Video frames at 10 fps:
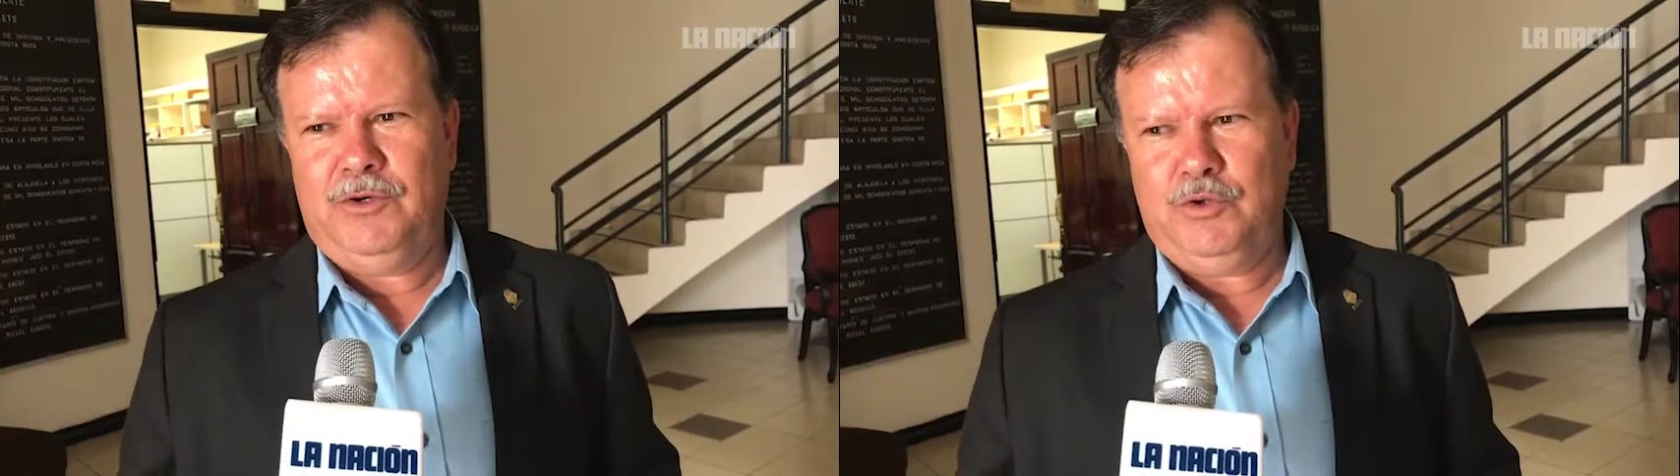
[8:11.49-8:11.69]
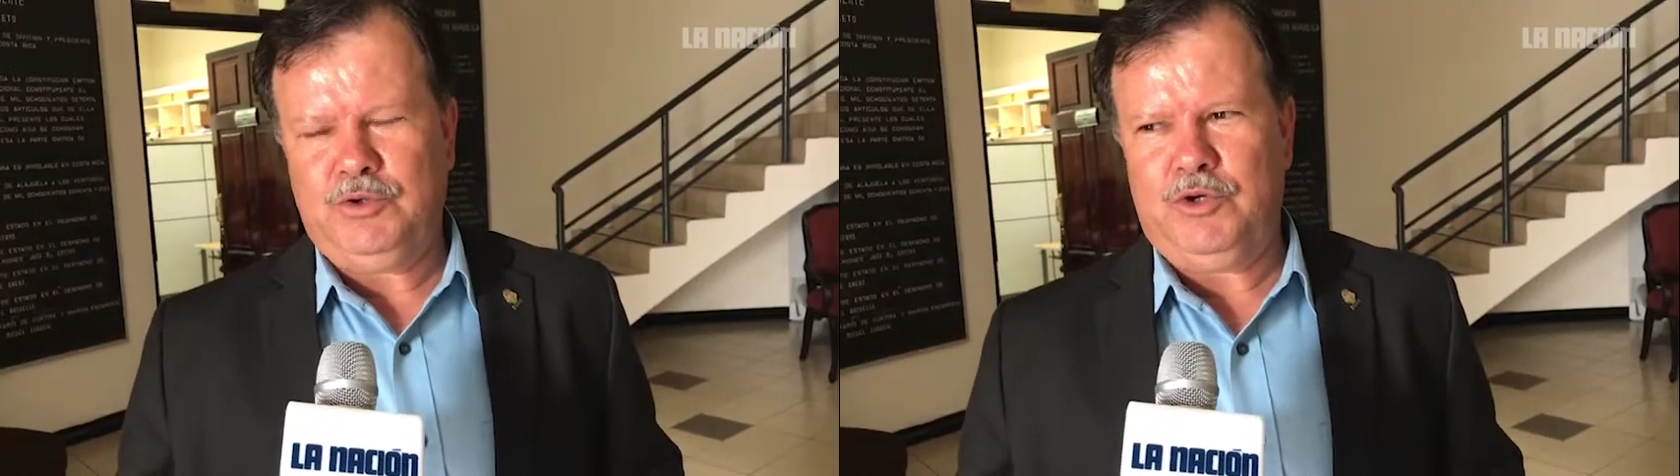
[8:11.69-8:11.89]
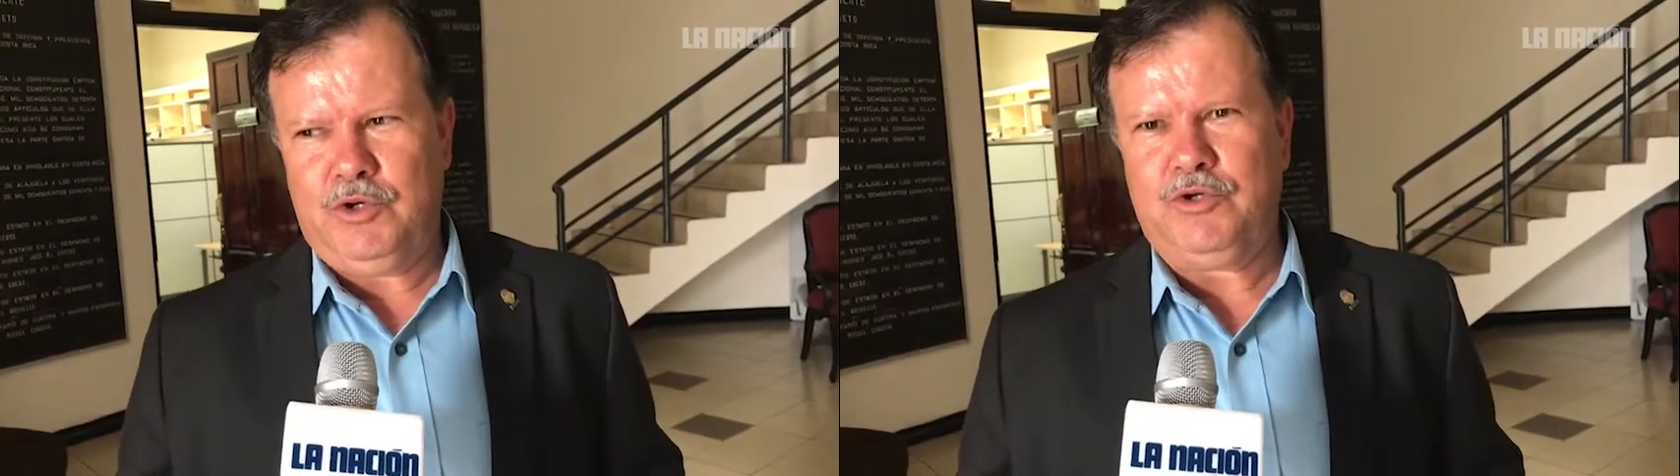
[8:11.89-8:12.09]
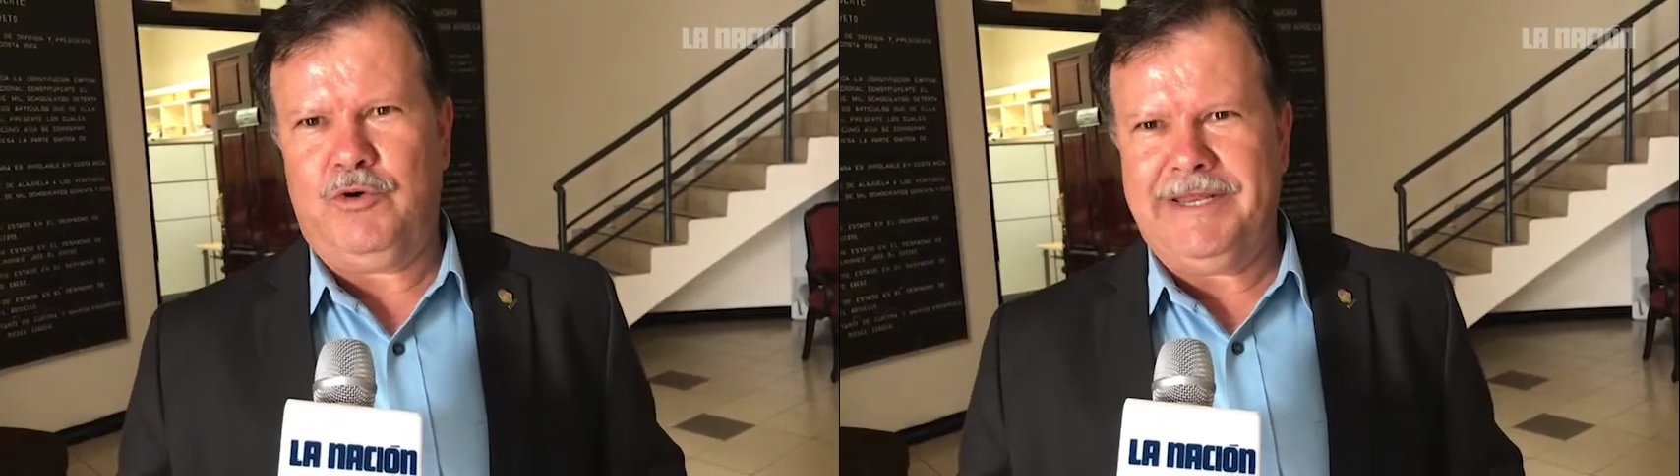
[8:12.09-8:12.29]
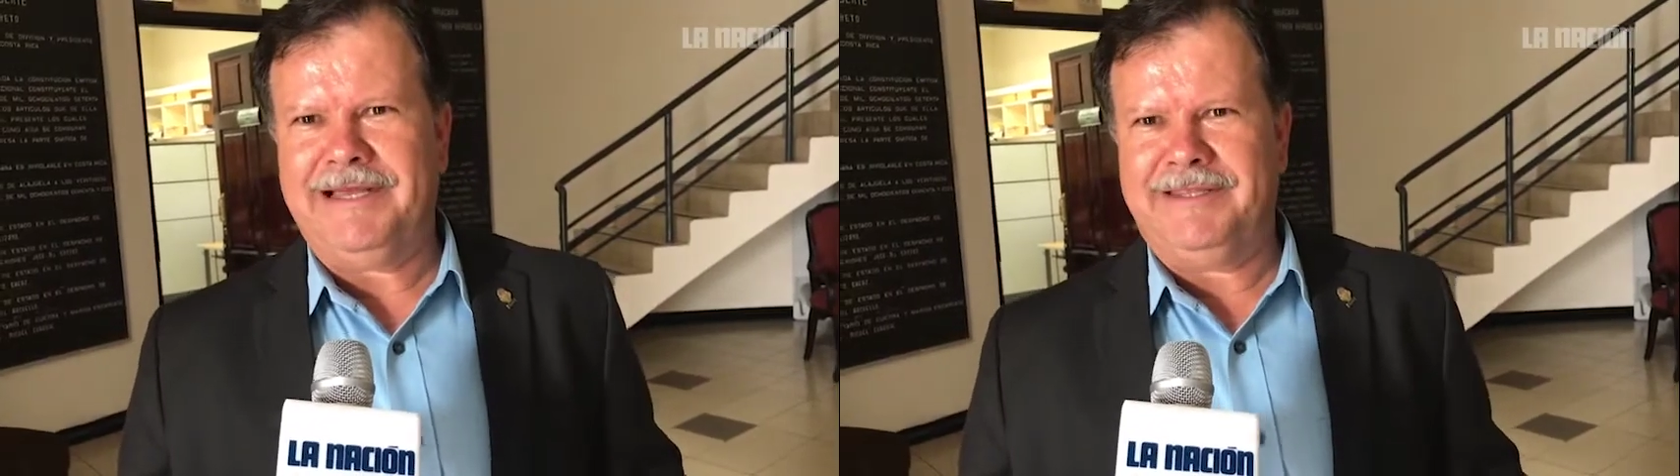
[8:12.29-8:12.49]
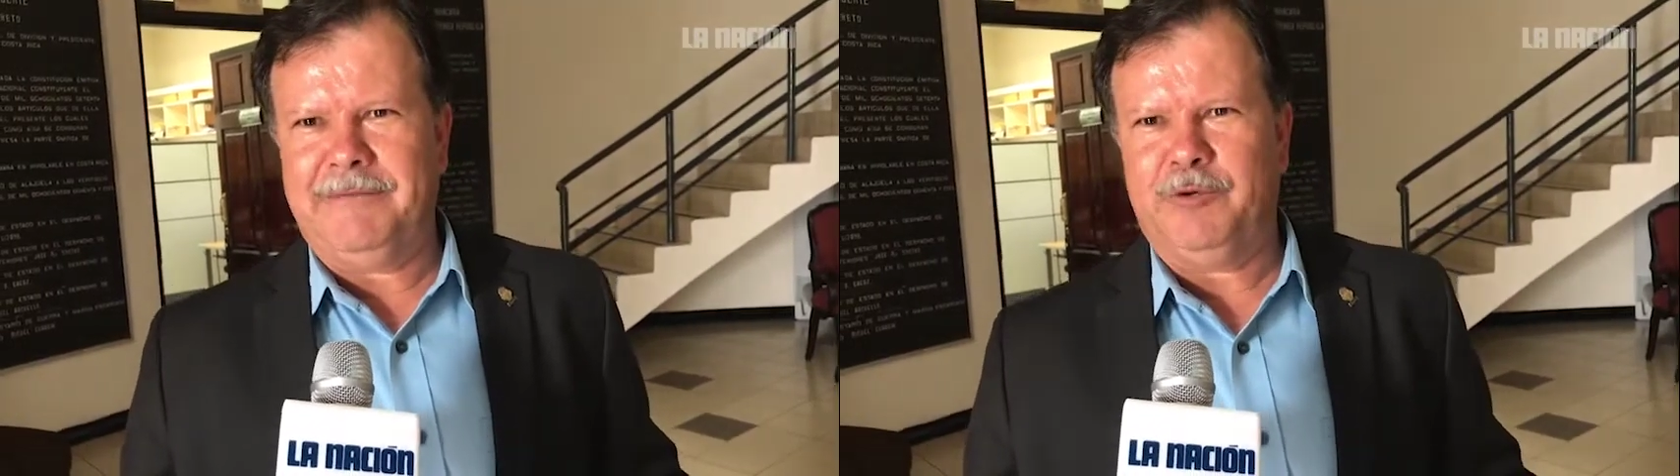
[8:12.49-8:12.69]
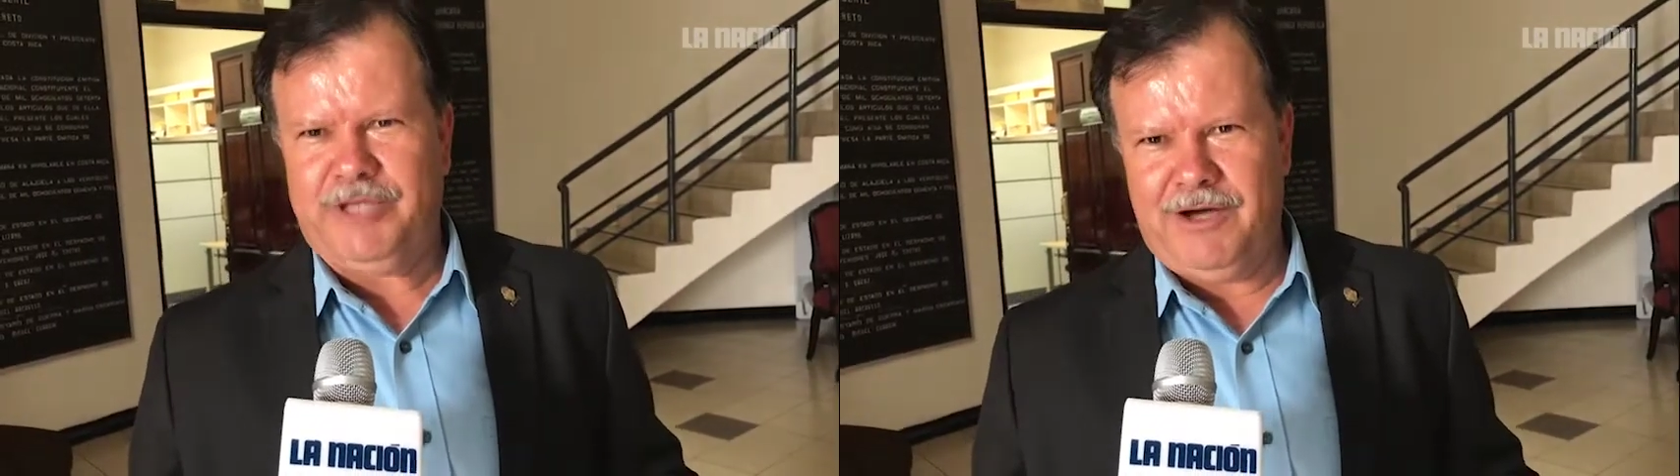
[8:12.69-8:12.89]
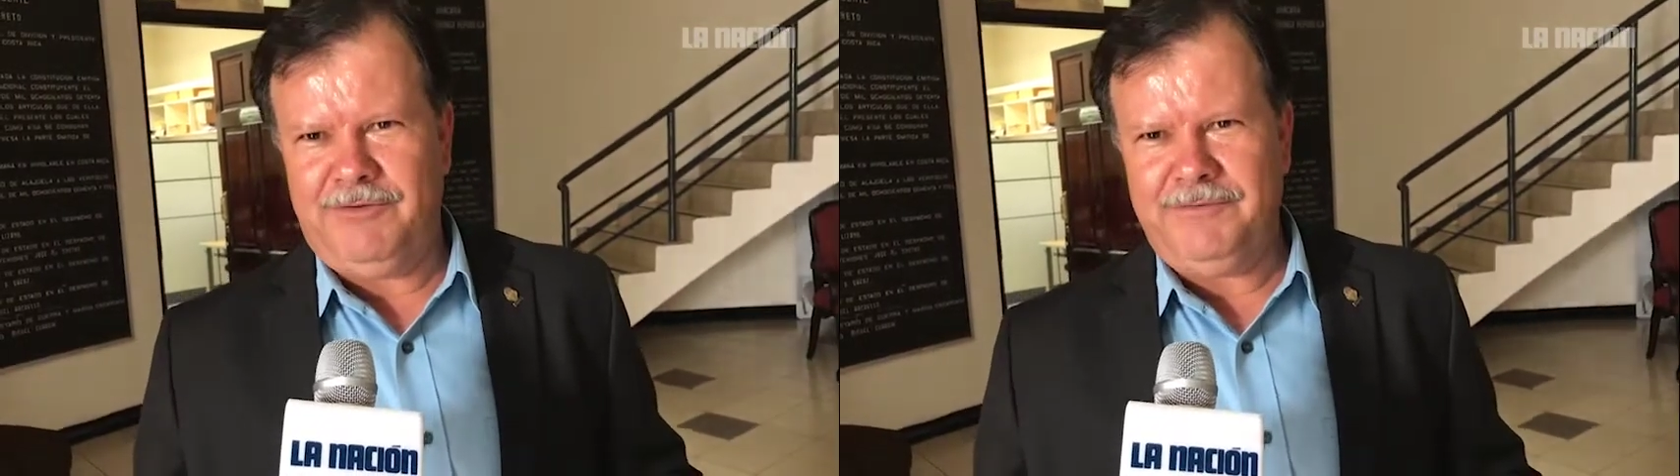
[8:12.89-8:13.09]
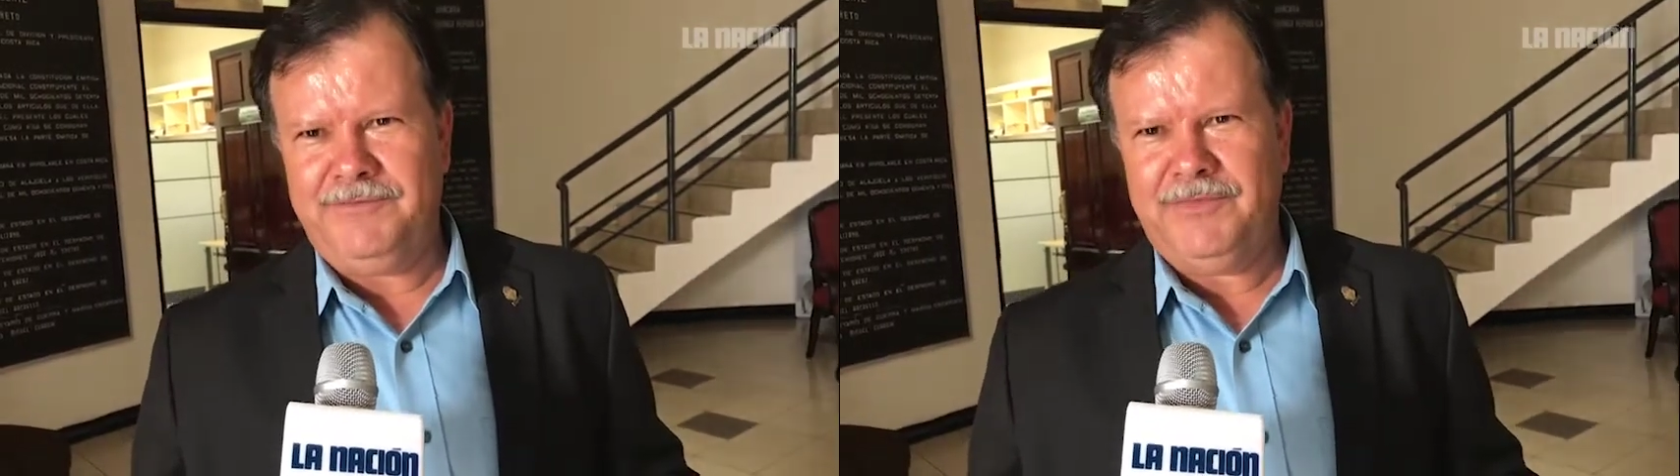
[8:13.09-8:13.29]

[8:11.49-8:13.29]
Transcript: Justo Orozco era diputado,